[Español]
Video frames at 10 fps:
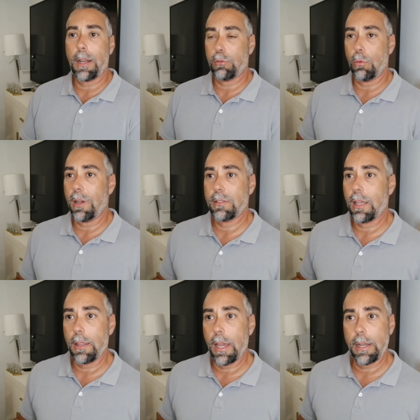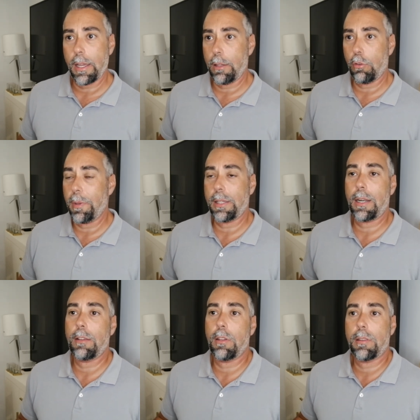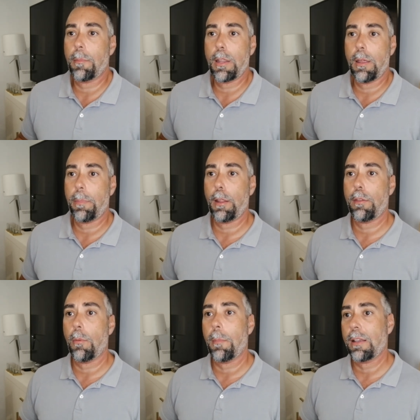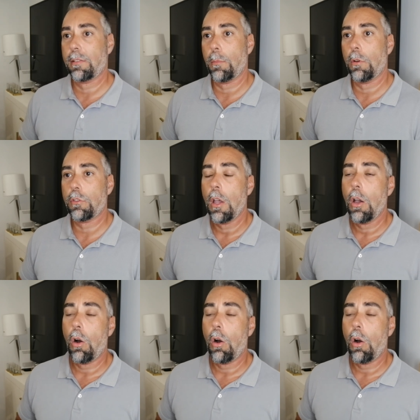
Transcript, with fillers: de la subasta diaria y someterla a sistemas de precios máximos